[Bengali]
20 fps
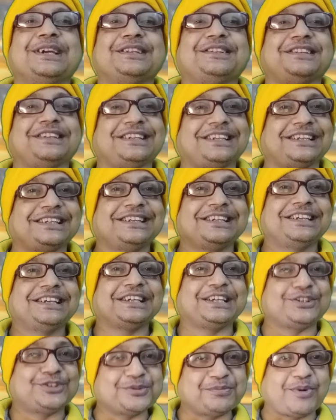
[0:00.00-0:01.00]
তিনি
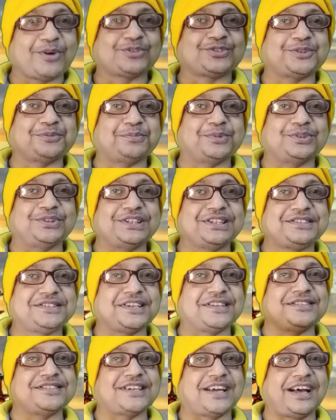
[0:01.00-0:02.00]
কিছু বক্তব্য
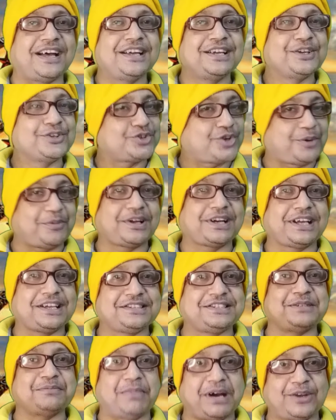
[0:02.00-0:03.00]
দিয়েছেন যা সবার
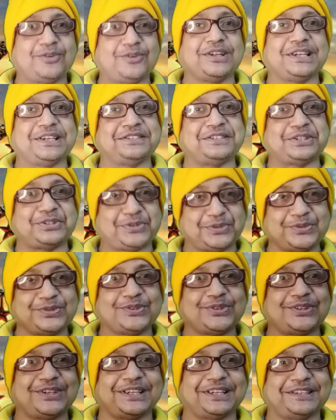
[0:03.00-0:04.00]
কাছে ভালো লেগেছে
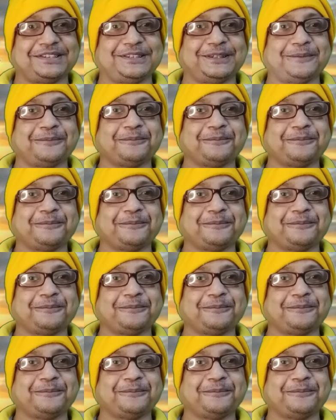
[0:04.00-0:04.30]
সুন্দর লেগেছে